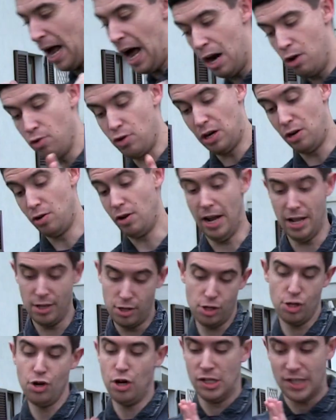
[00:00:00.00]
Allora
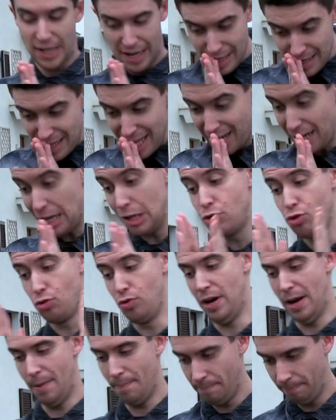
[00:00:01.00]
Lorenzo, no, senti
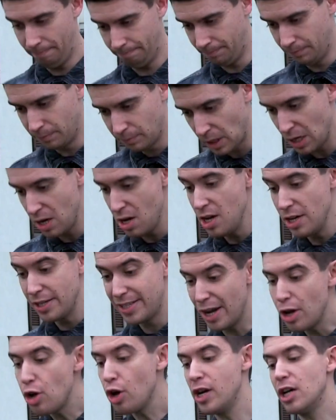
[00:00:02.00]
ragiona.
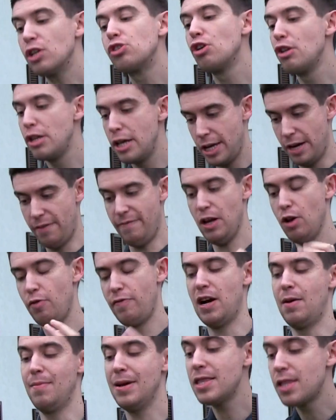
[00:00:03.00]
Se io adesso gli
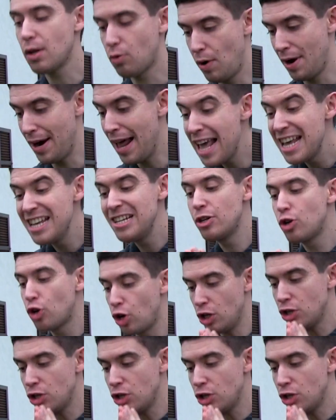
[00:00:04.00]
rivelo veramente qual è il